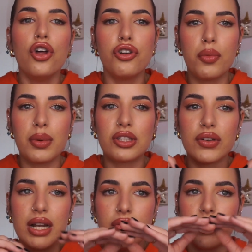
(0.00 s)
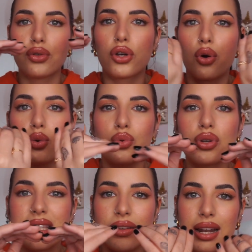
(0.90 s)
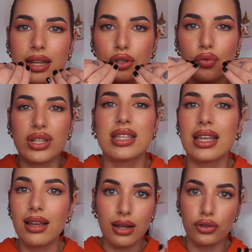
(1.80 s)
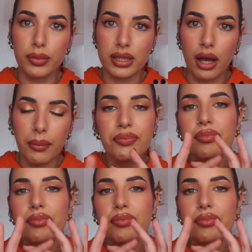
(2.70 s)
non mi piaceva l'effetto che con uno stivaletto venisse tagliato a metà.